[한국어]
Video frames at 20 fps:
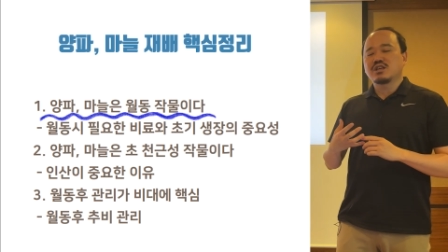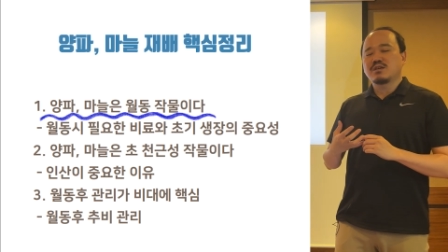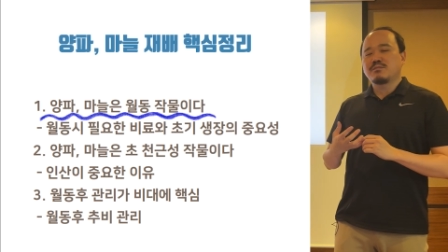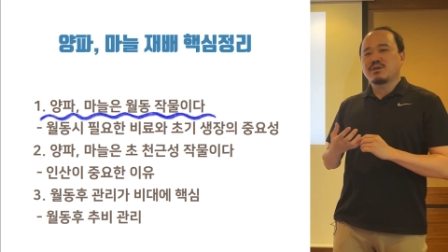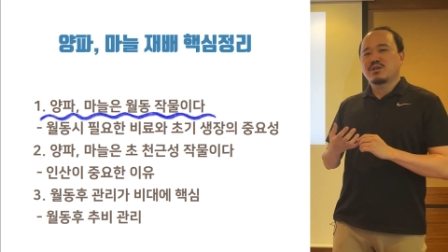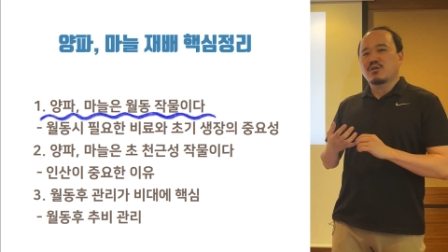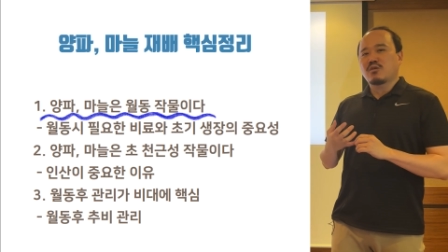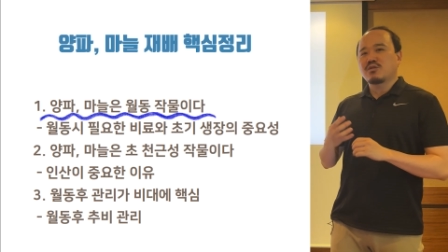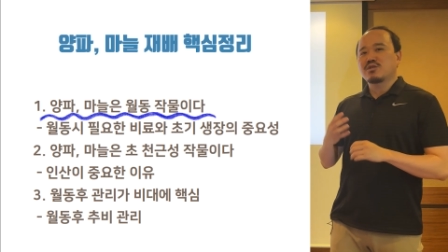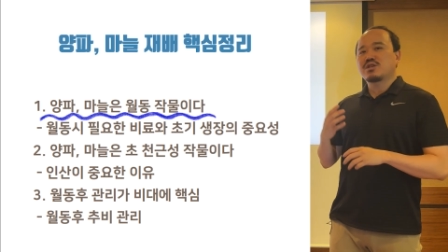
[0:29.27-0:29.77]

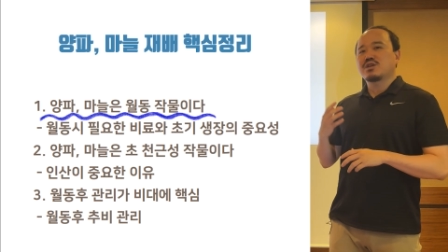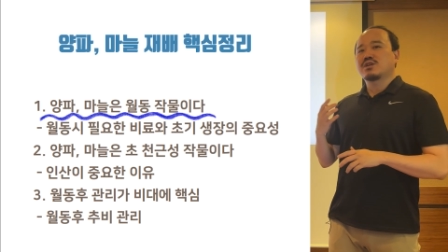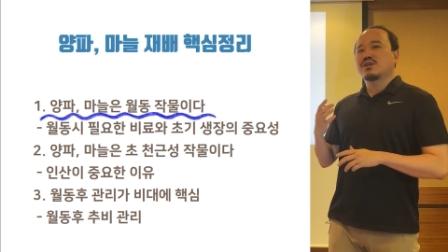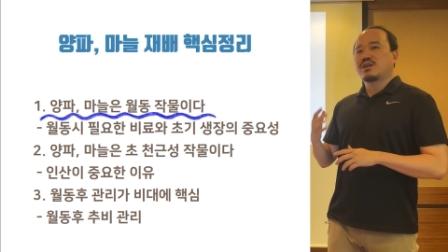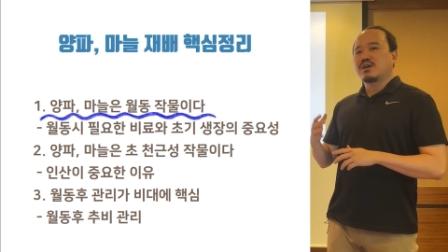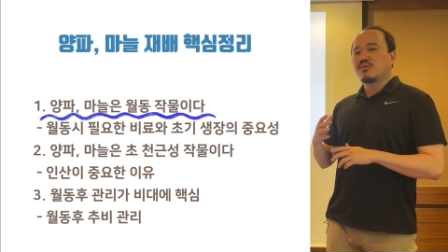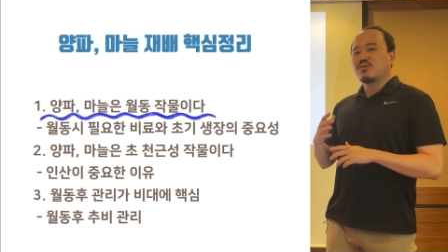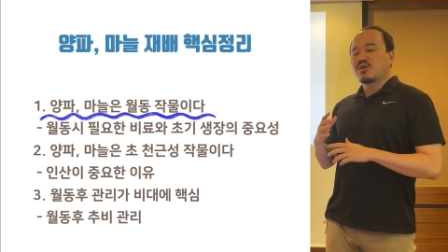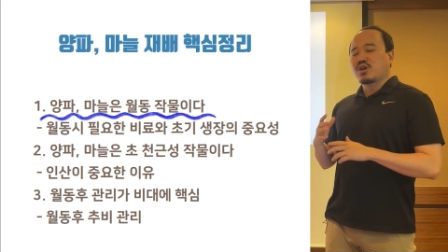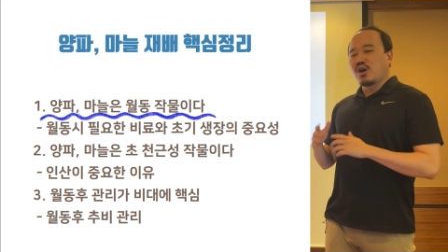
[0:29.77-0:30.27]
이미 정식을
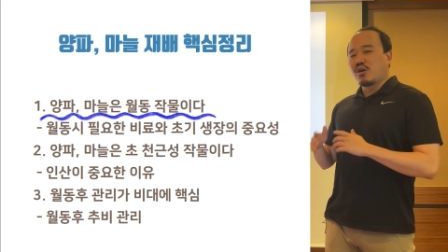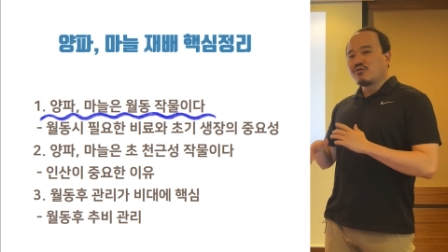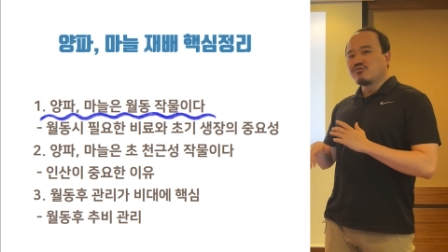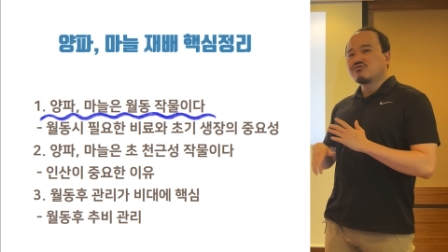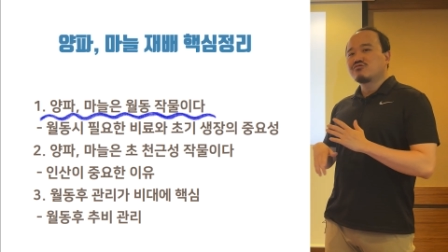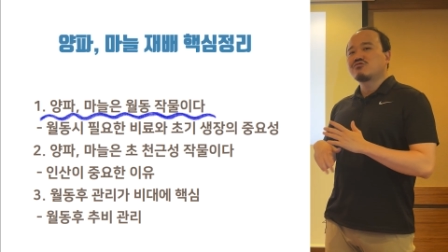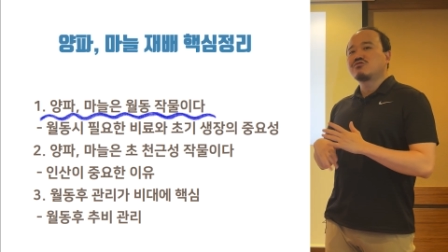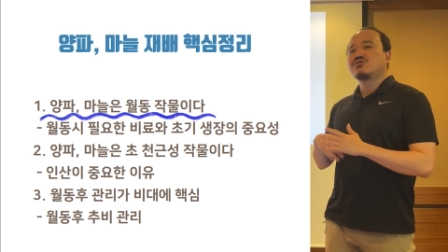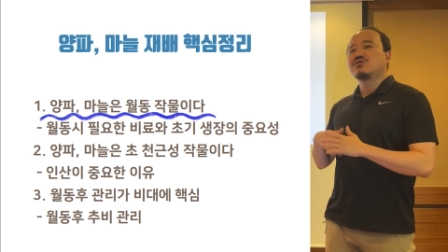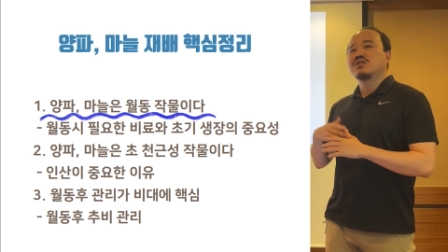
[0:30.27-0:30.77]
하고
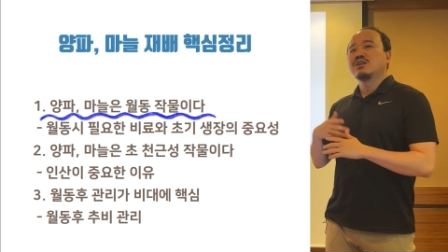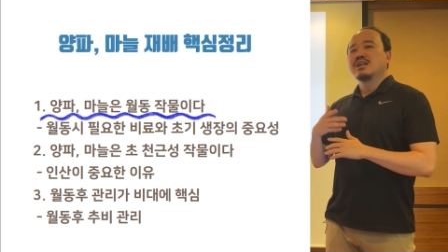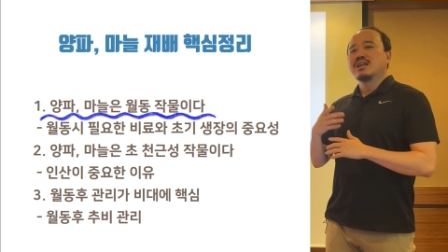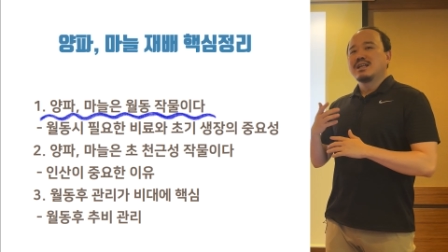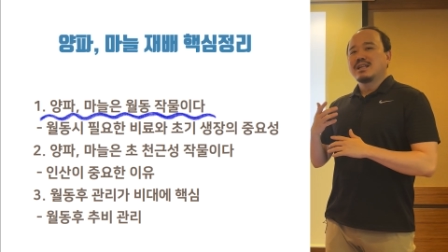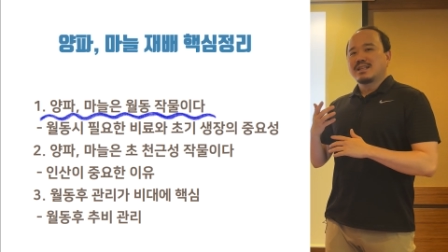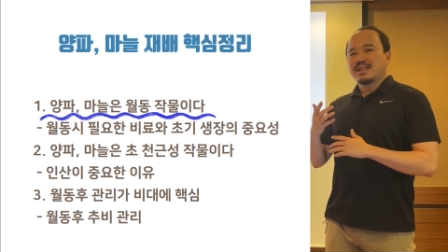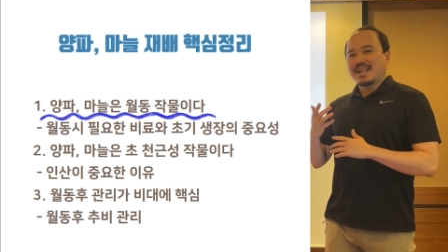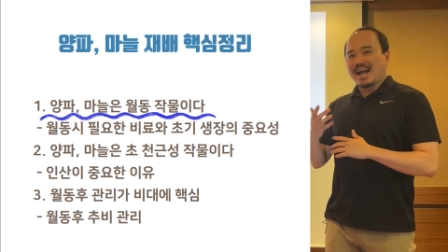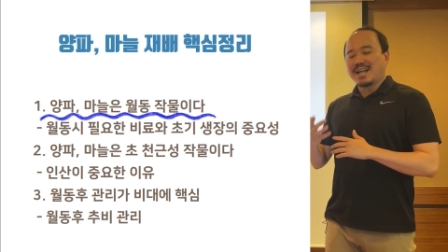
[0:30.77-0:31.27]
겨울을
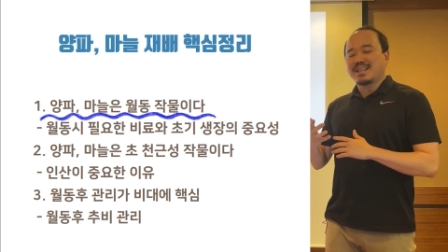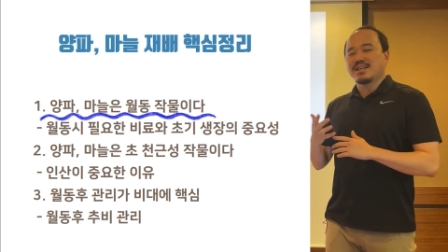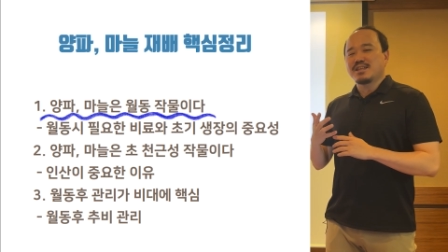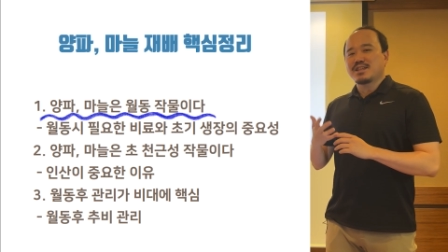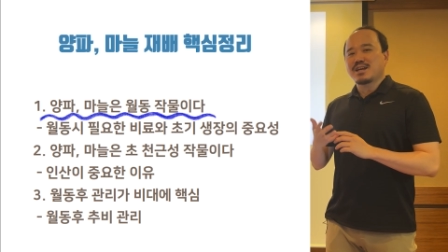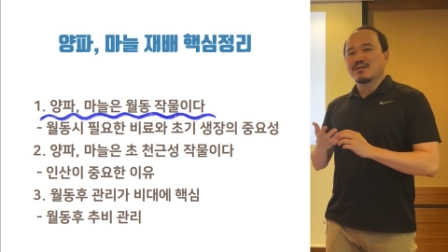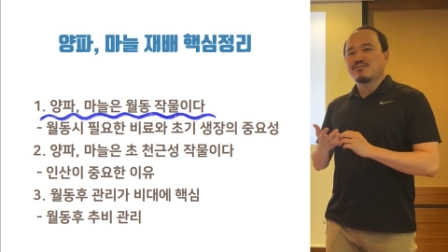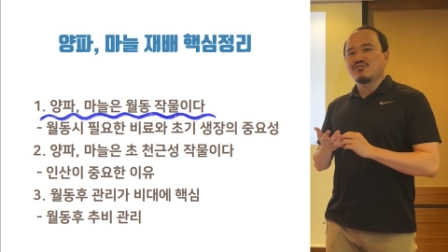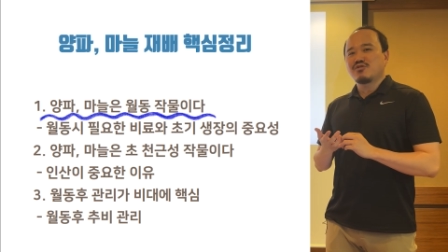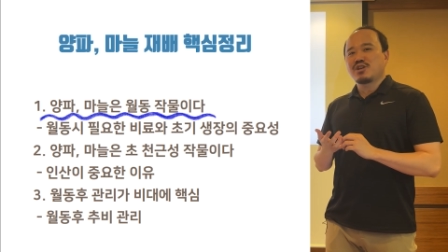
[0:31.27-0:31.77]
나는
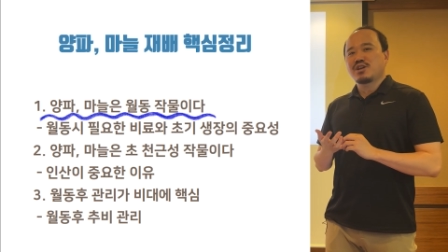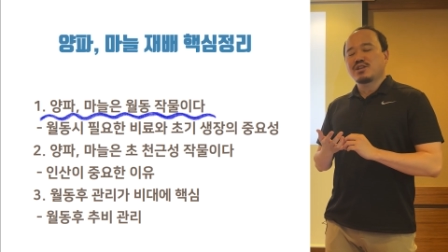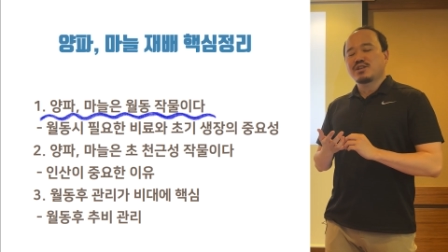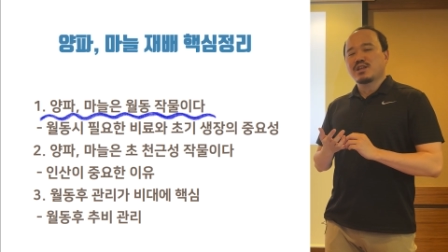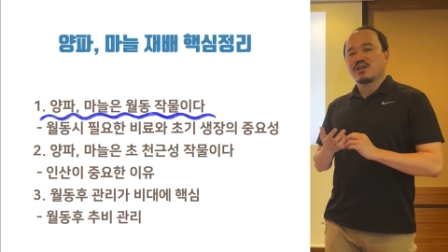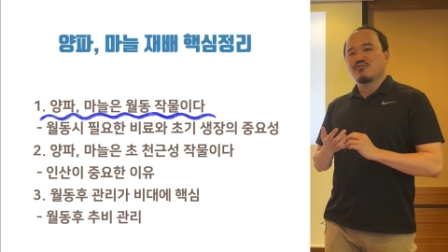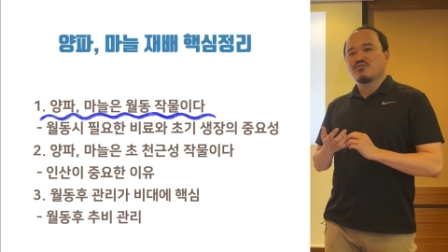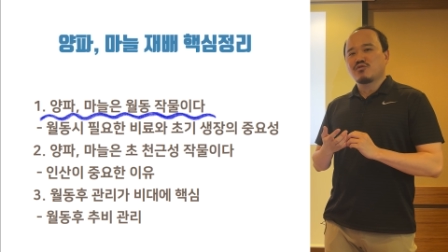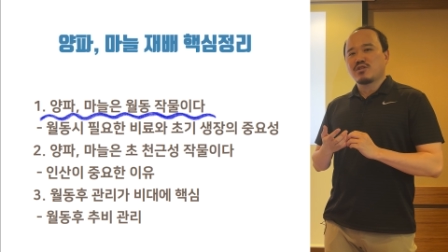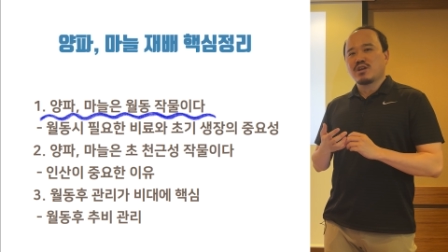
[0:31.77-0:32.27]
작물이기
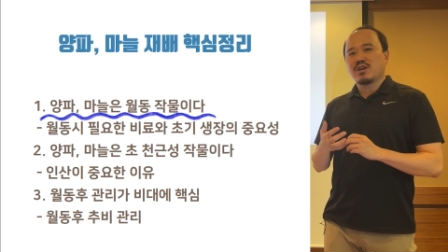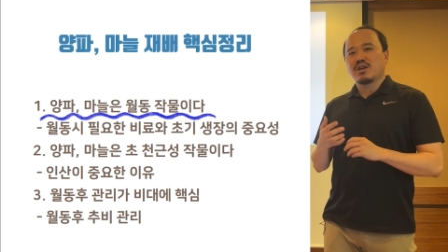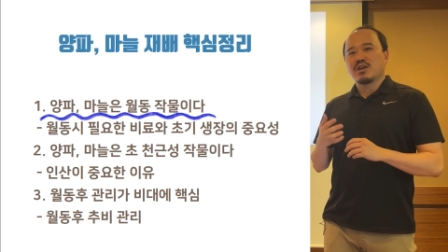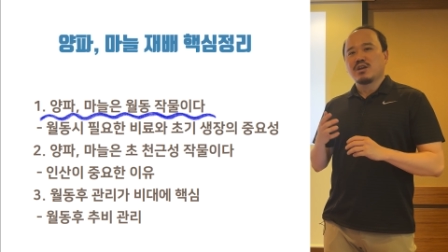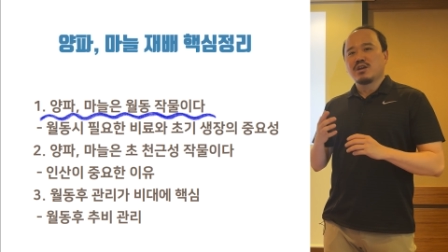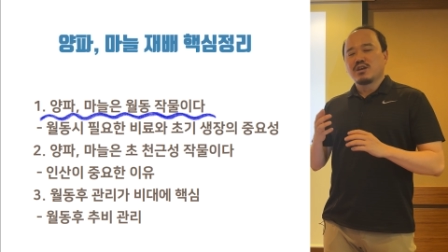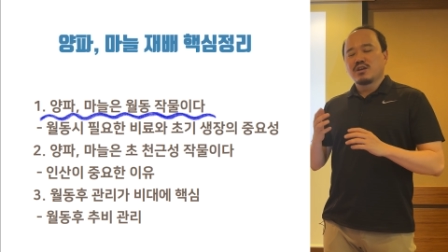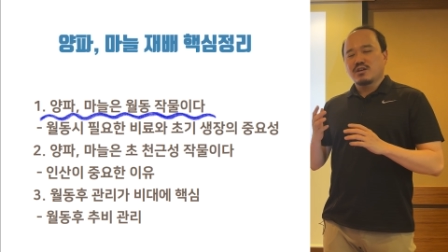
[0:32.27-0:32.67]
때문에